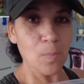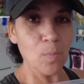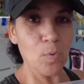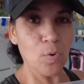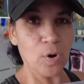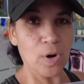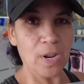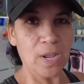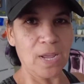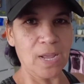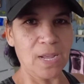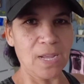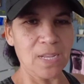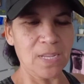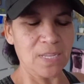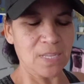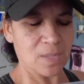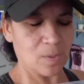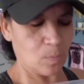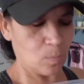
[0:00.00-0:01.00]
Están muy
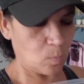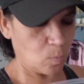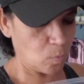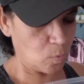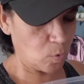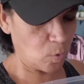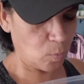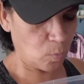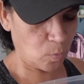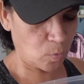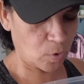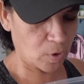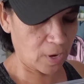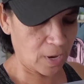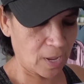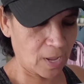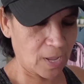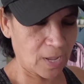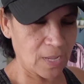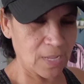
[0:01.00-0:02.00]
ricas, muy, muy
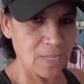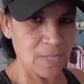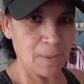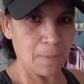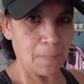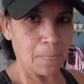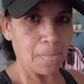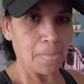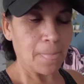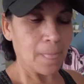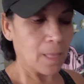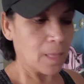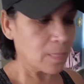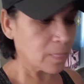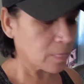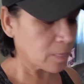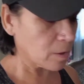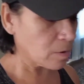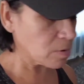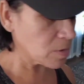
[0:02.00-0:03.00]
ricas.
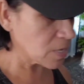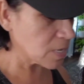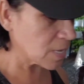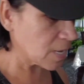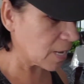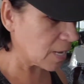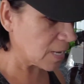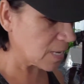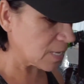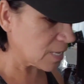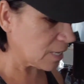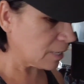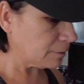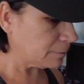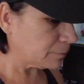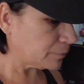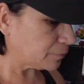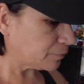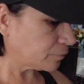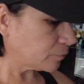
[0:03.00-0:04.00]
Entonces,
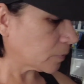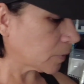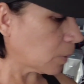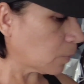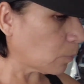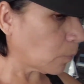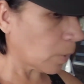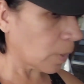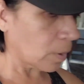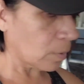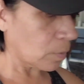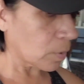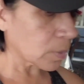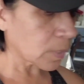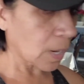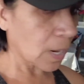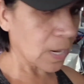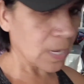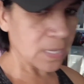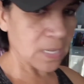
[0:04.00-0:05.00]
bueno,
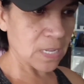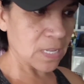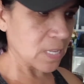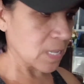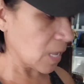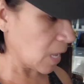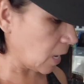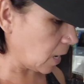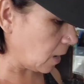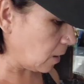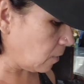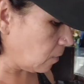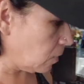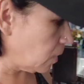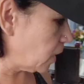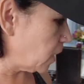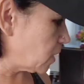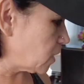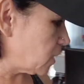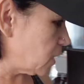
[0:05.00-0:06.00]
ahorita si quiere con